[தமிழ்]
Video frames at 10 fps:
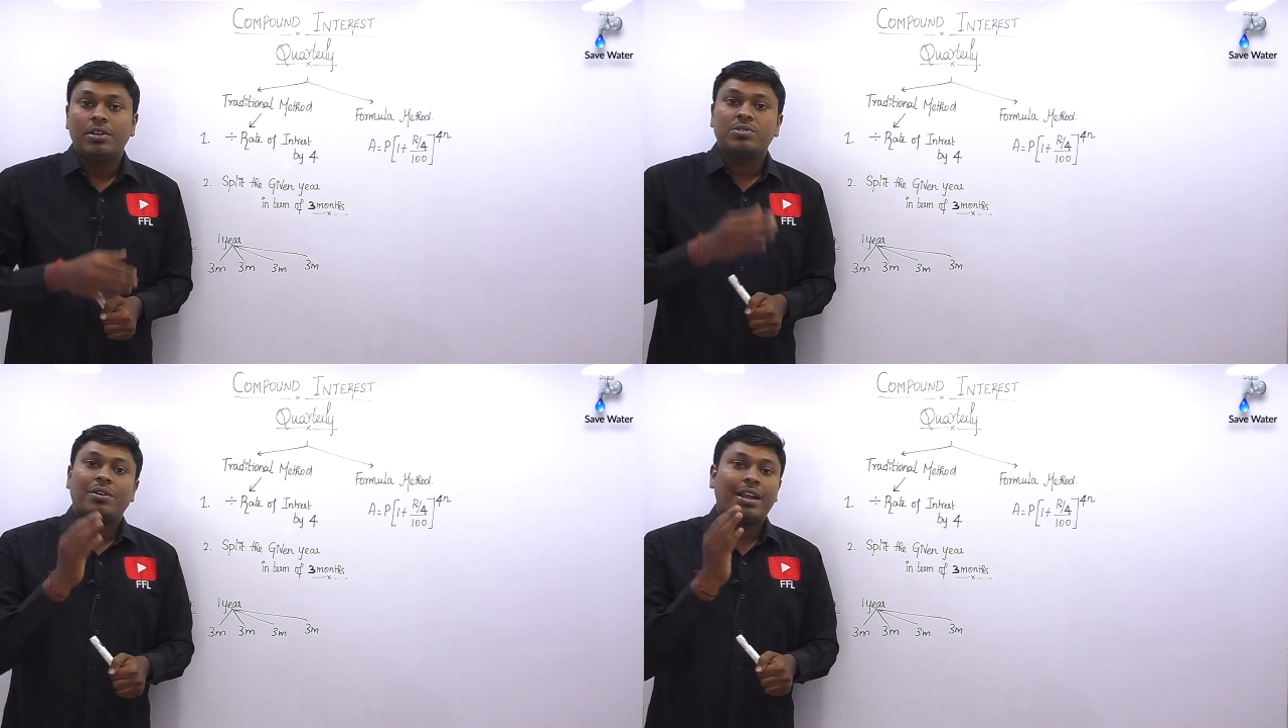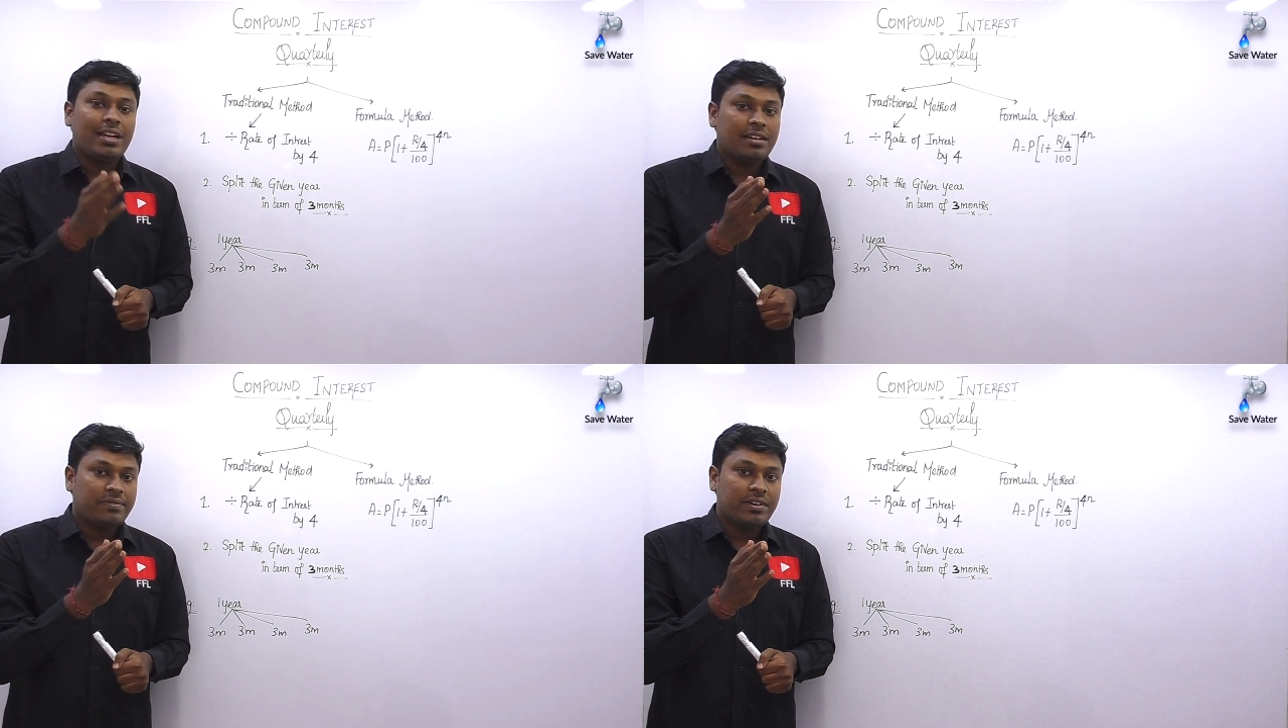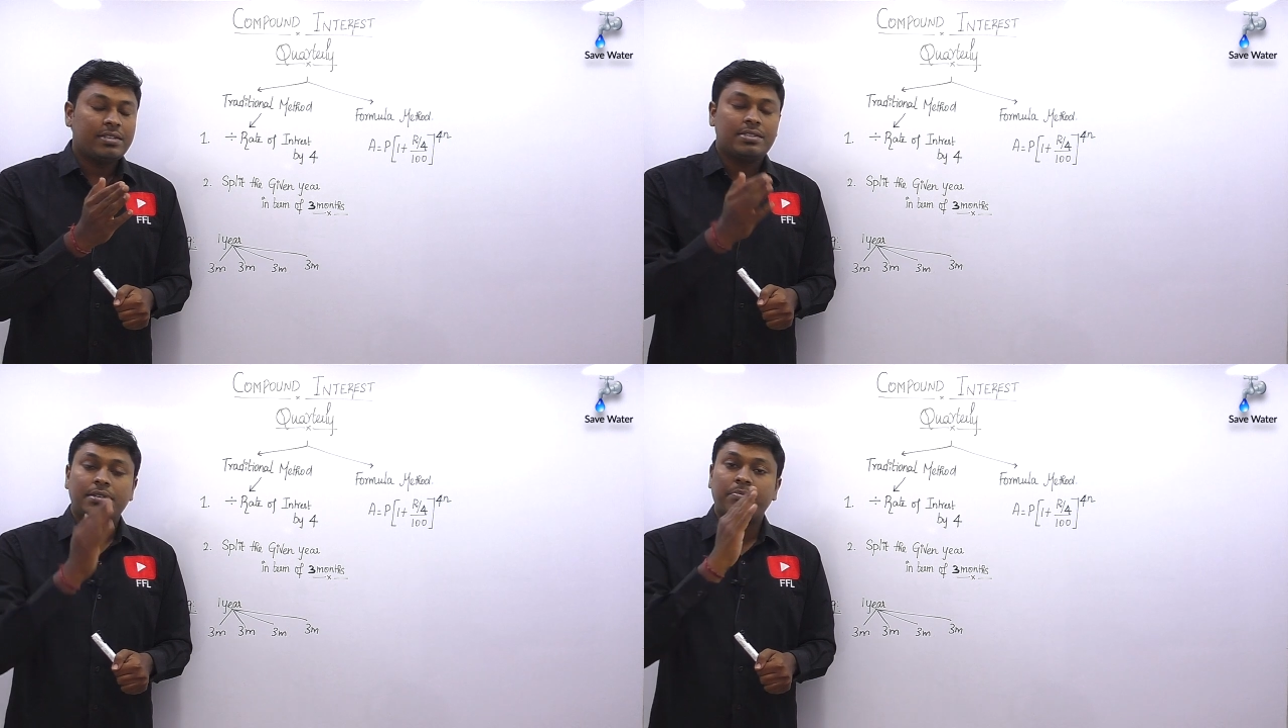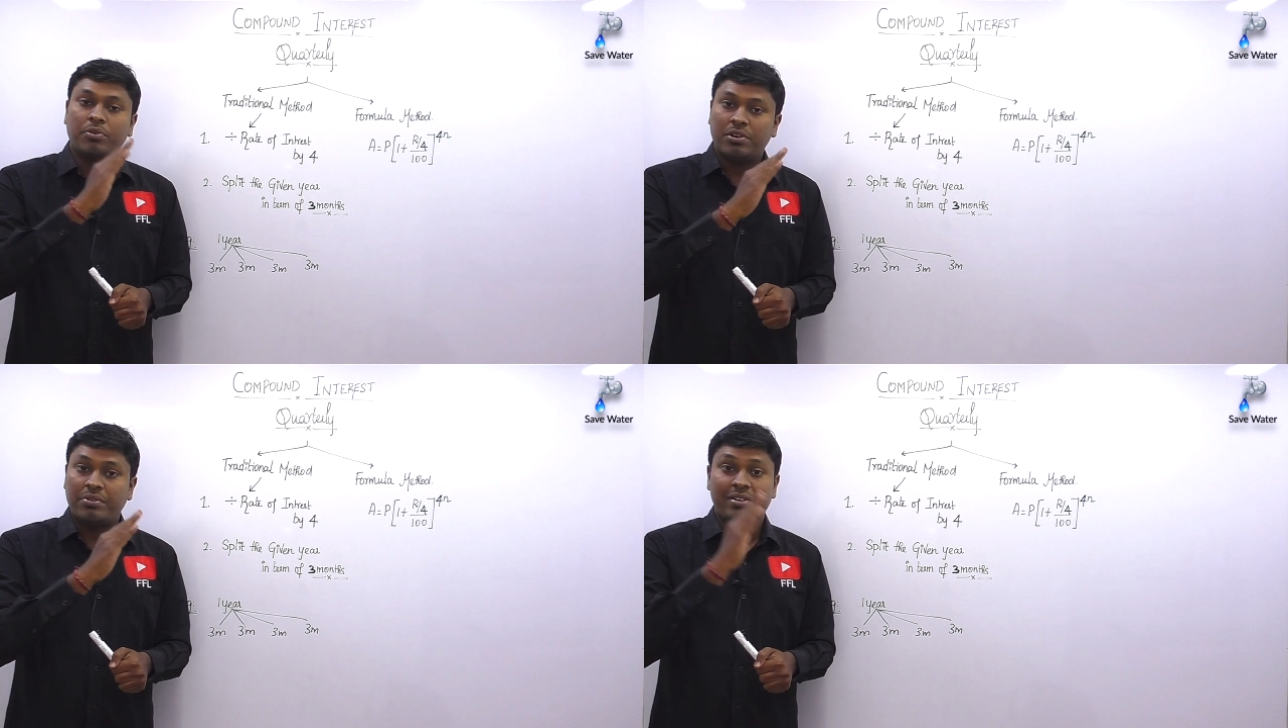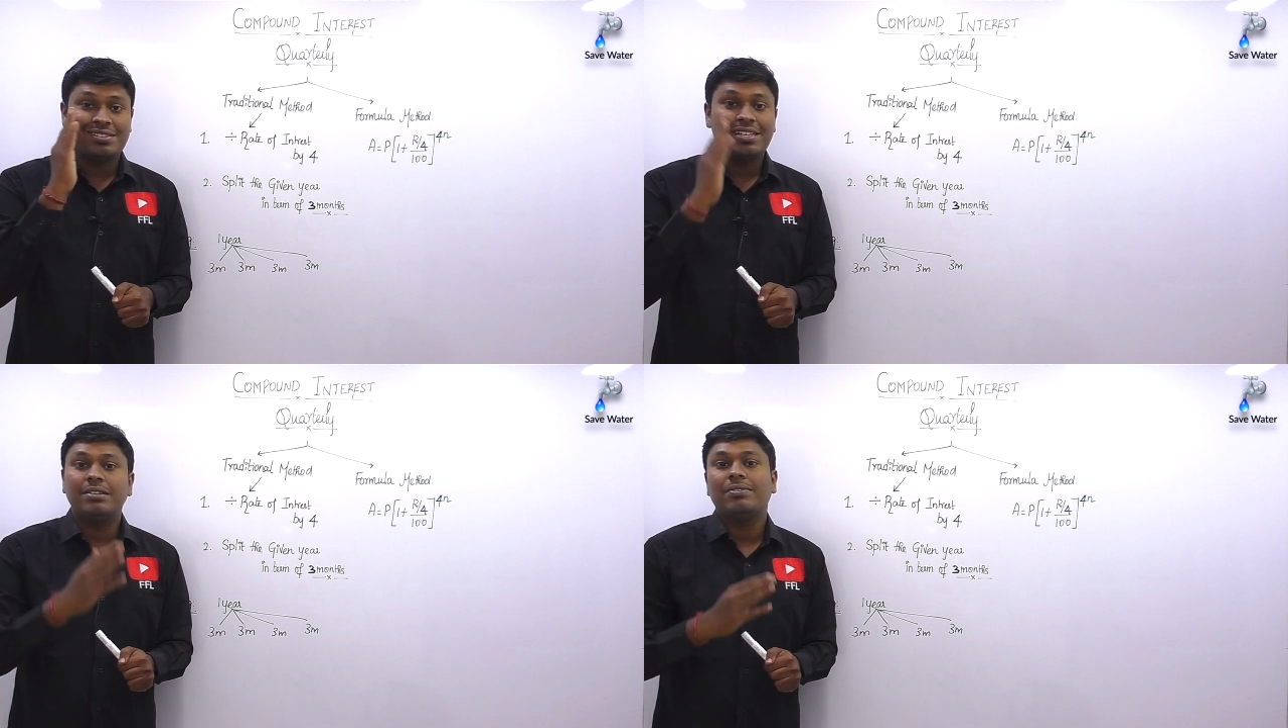ஸோ ரேட் ஆஃப் இன்ட்ரெஸ்ட்டை போன
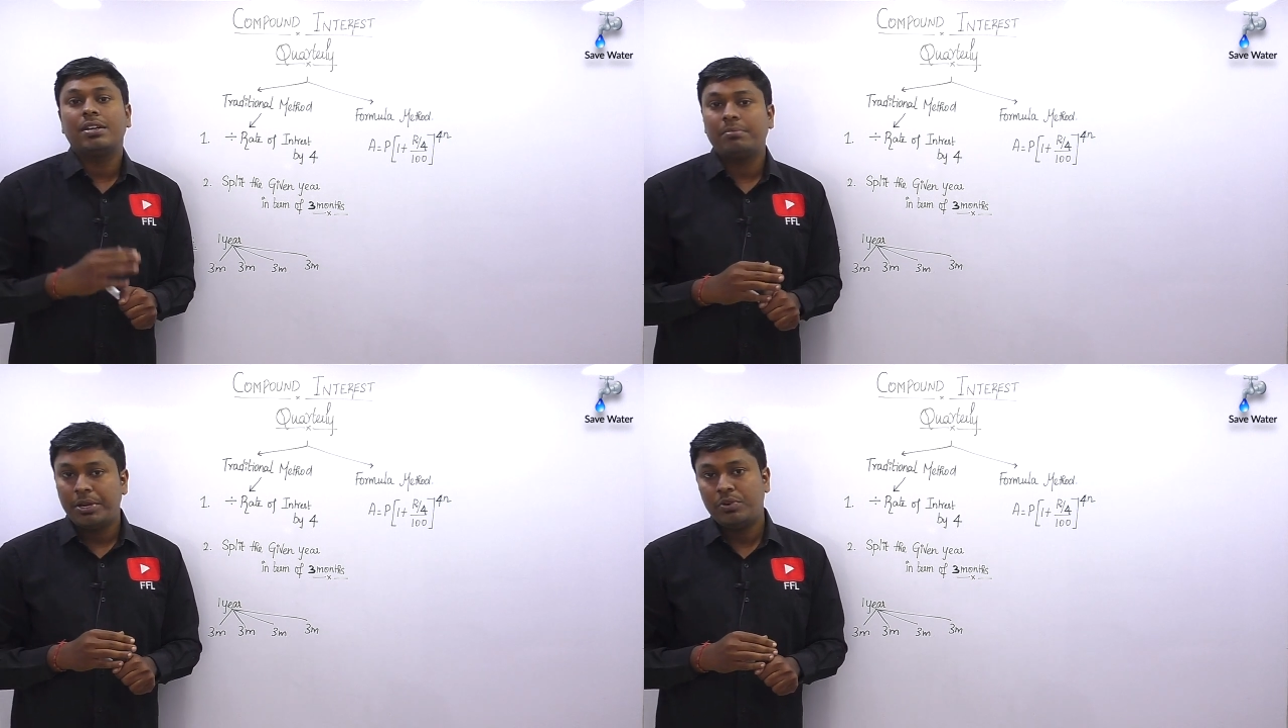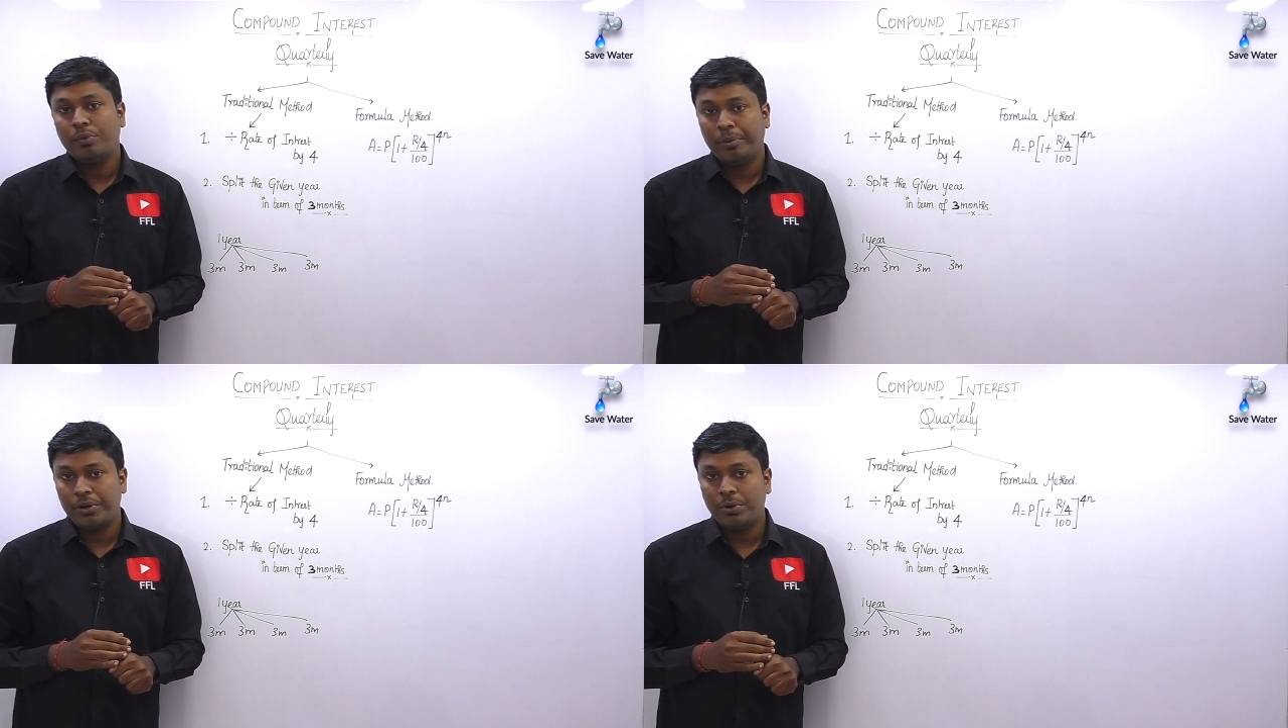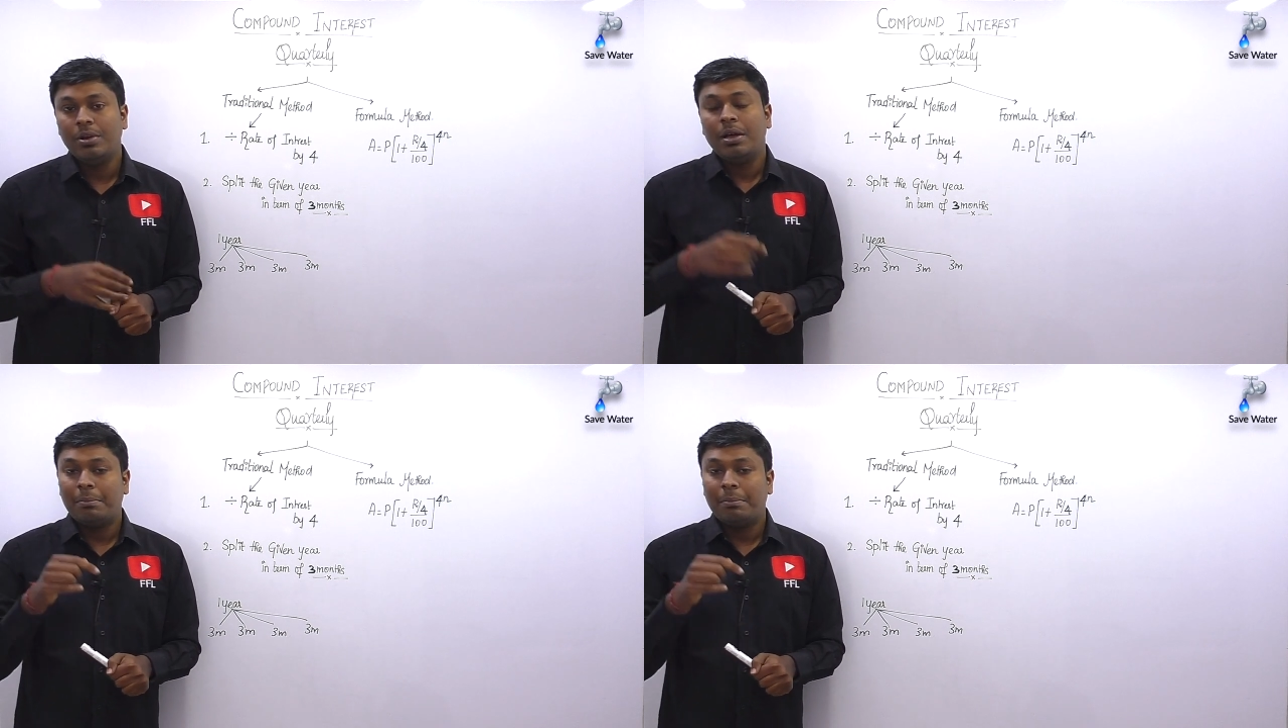கொஷனில் டிவைடட் பை டூ பண்ணோம்